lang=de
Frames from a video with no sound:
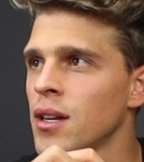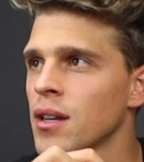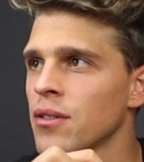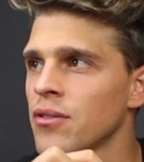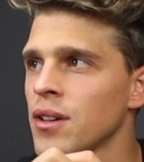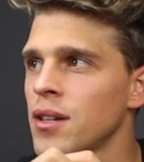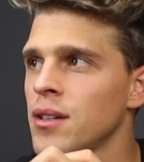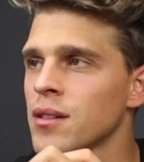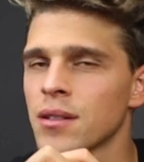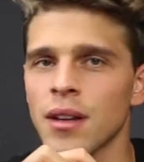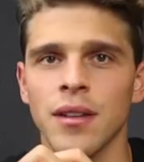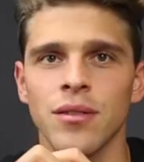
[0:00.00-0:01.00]
Der
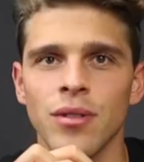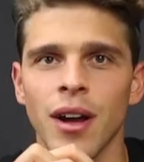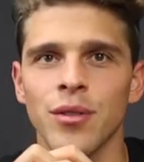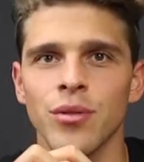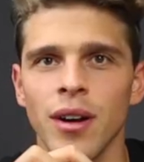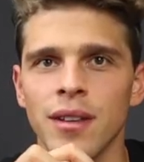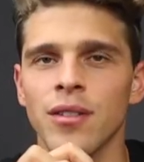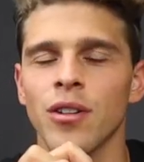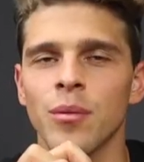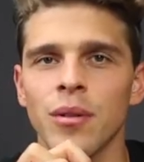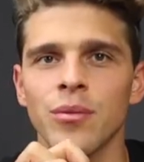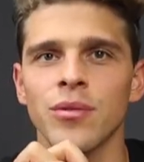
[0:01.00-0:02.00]
fehlt. Hand
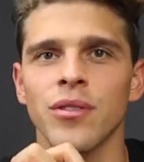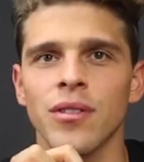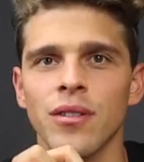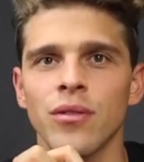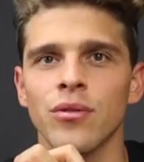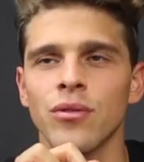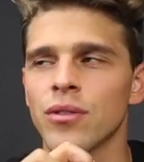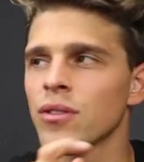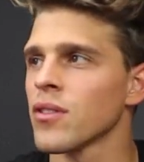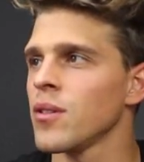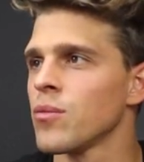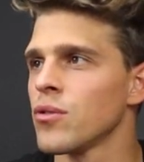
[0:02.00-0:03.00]
Handtuchheizkörper muss noch dazu von
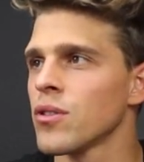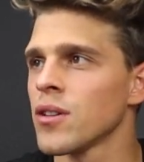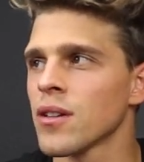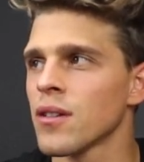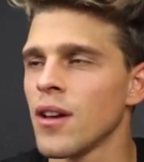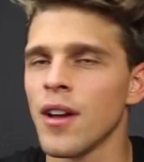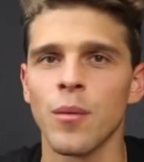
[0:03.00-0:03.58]
700.